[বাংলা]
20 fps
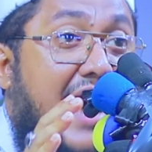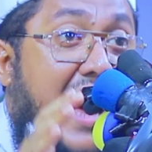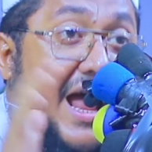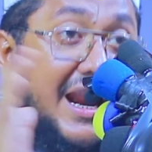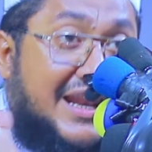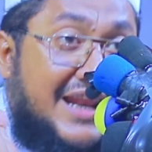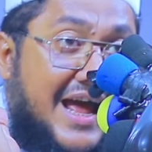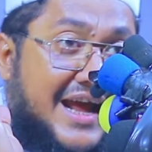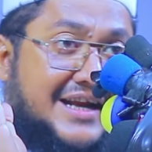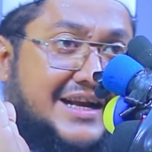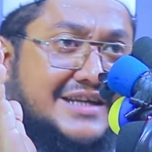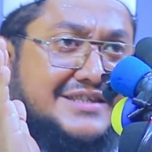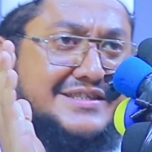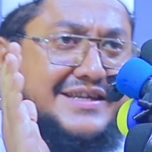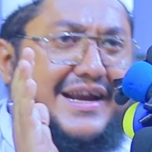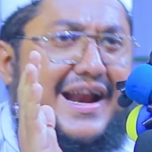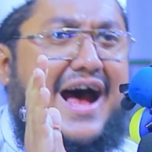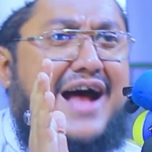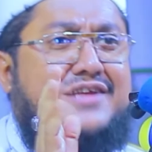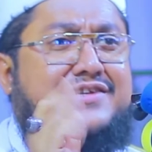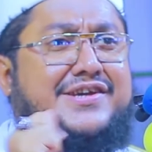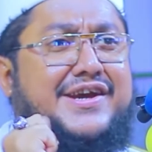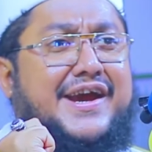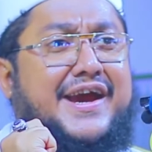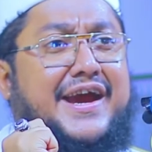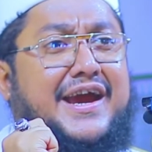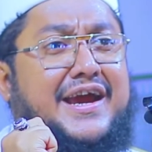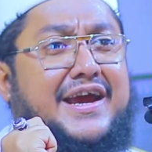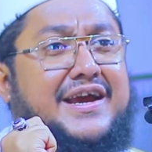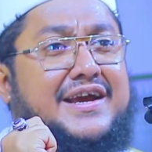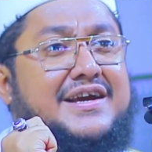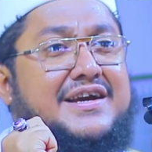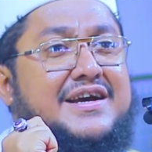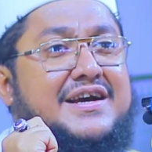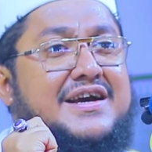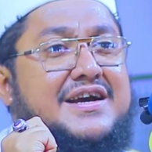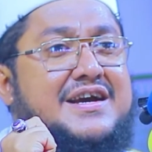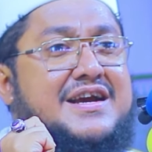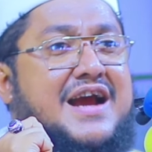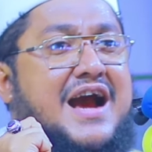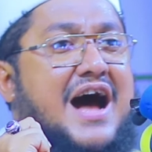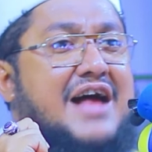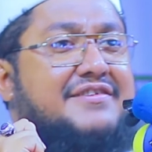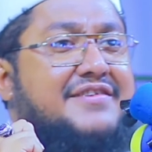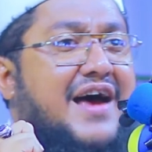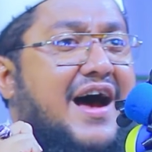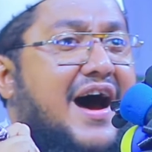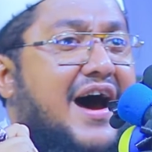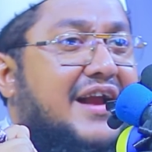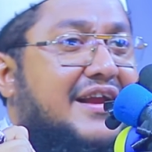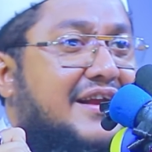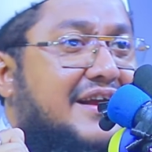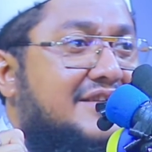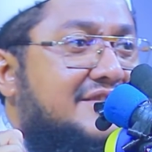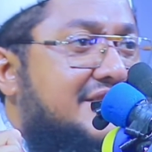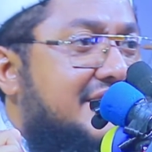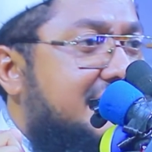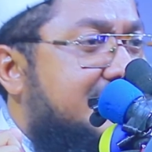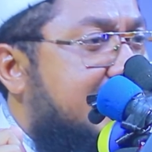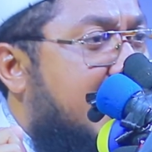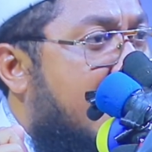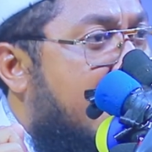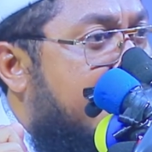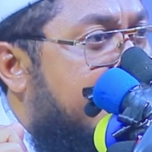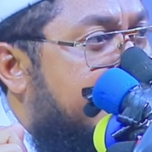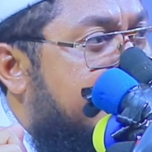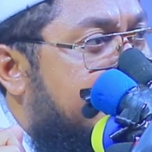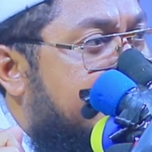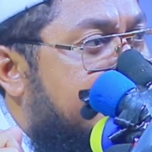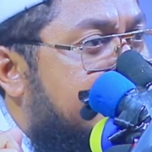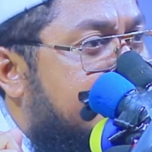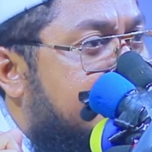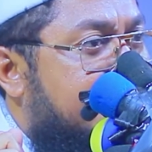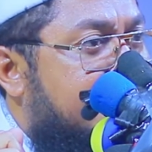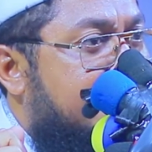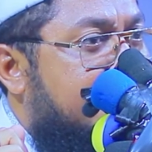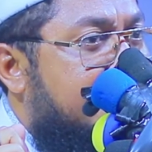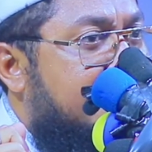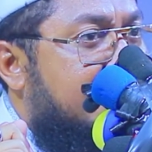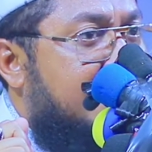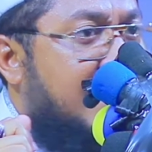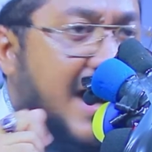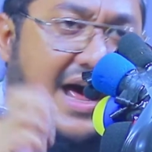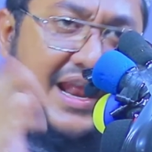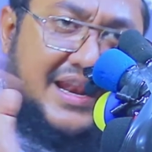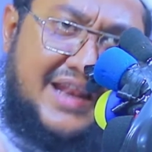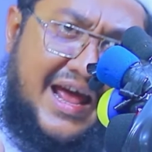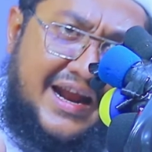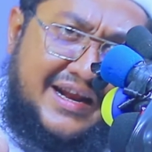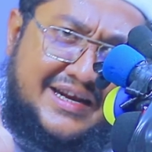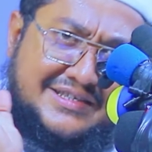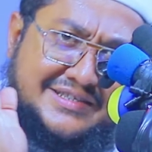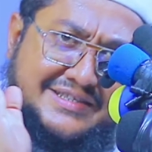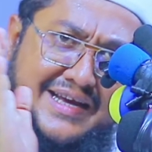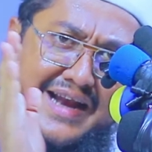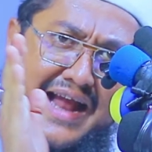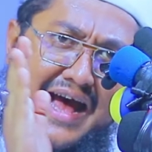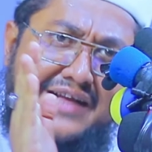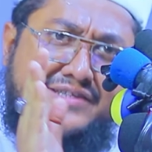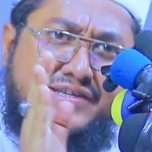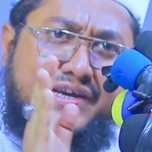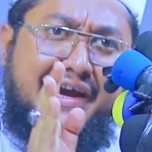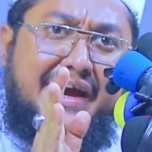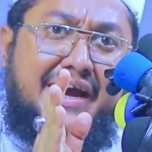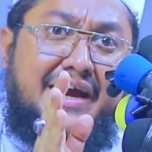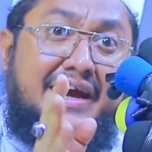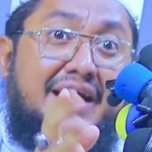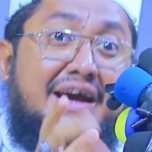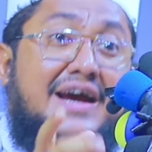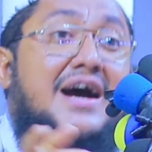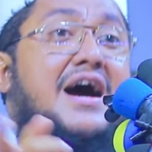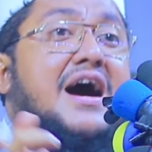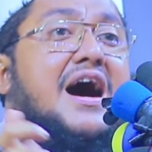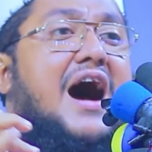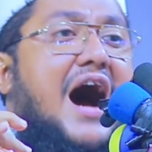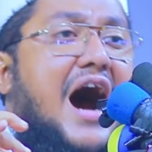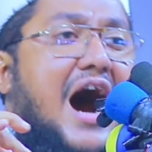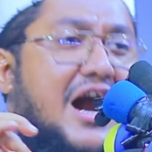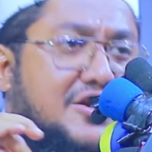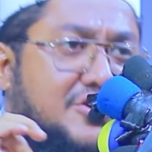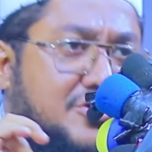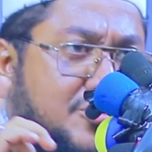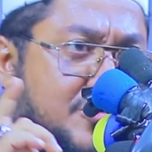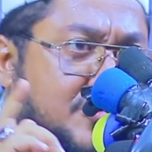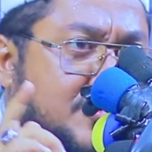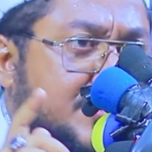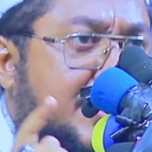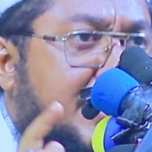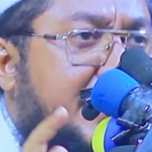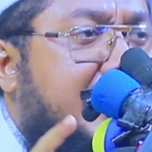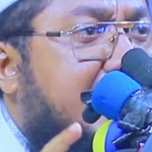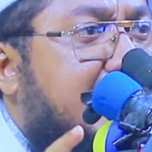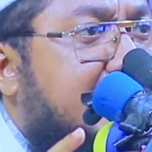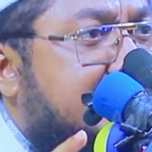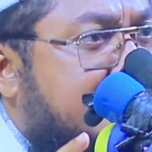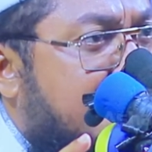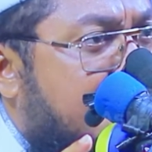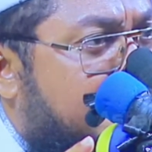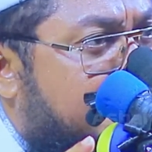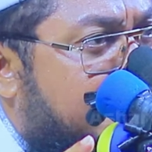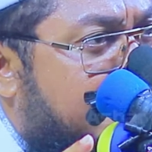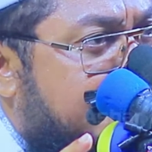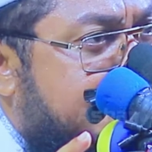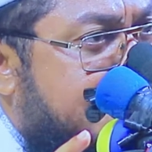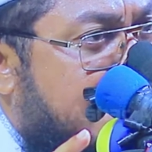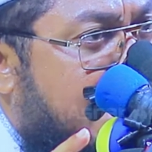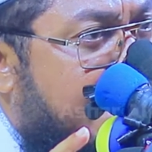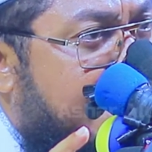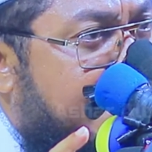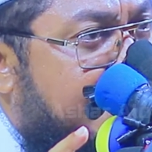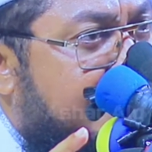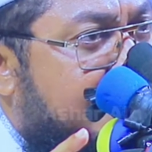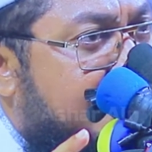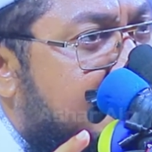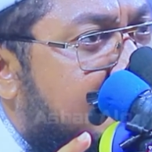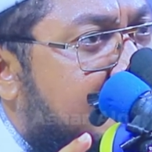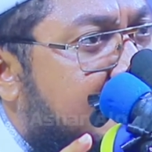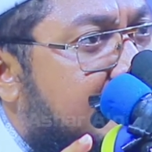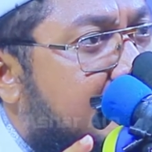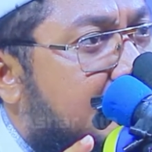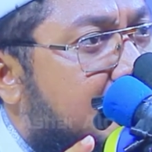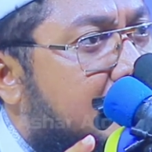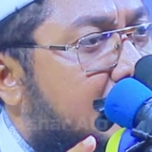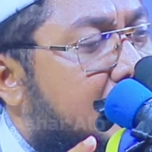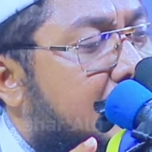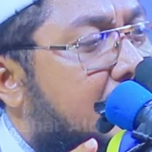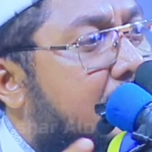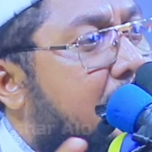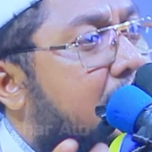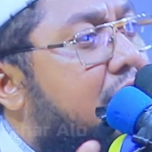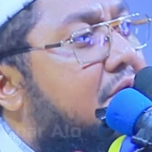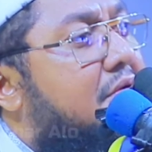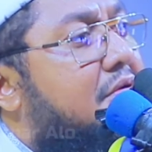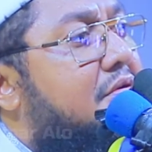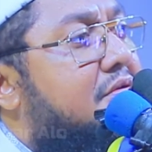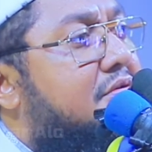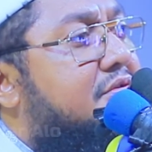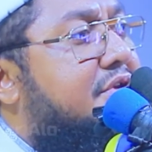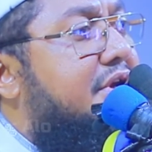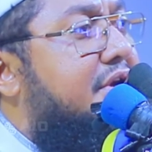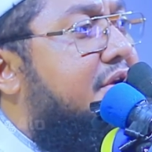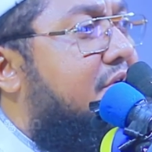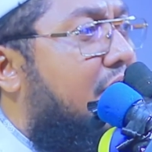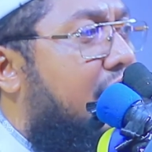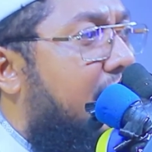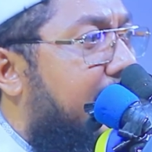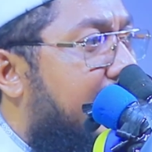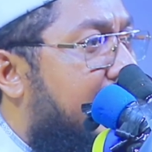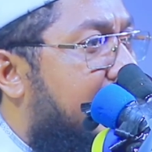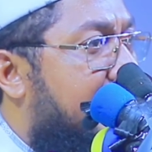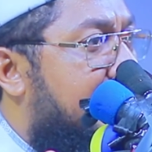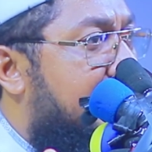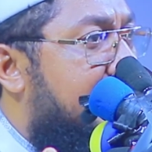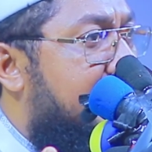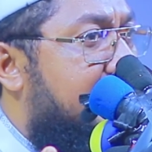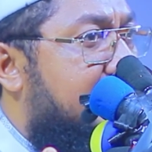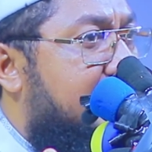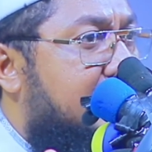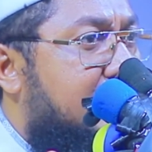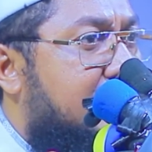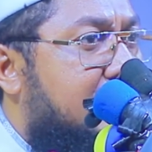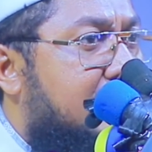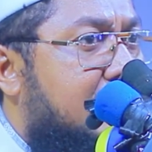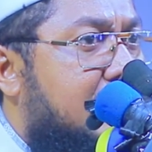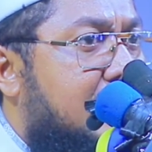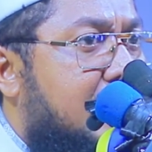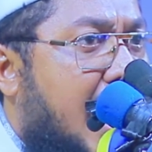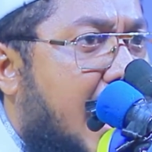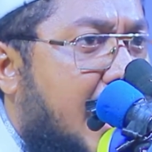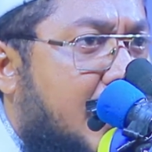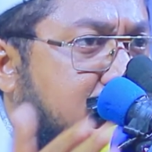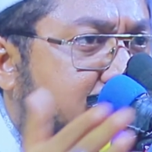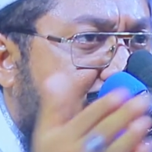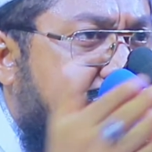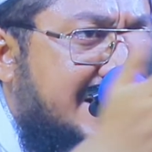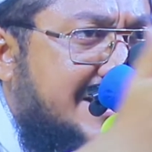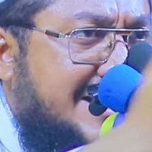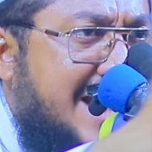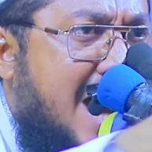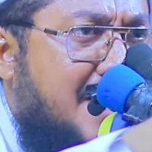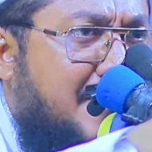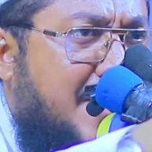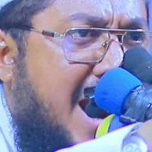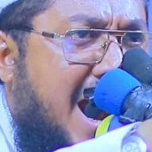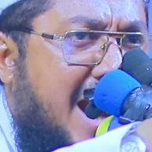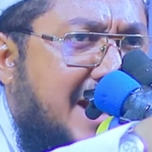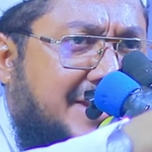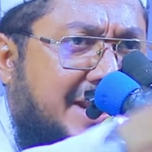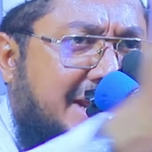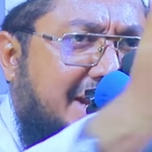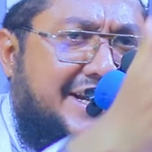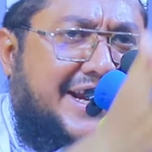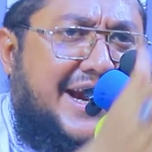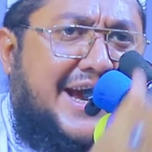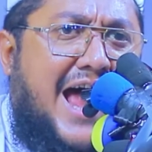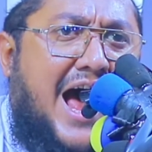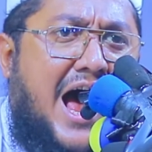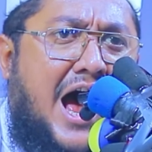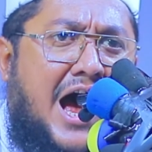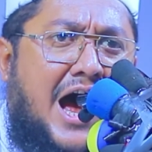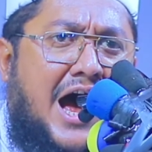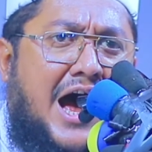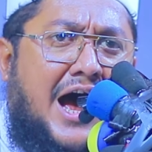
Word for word: আল্লাহর কাছে নাচে খাজার কাছে চায় আল্লাহর কাছে নাচে আট্রসির কাছে আমরা যাই ঠিক কয় না আরো চিল্লায় বলেন ঠিক কেনা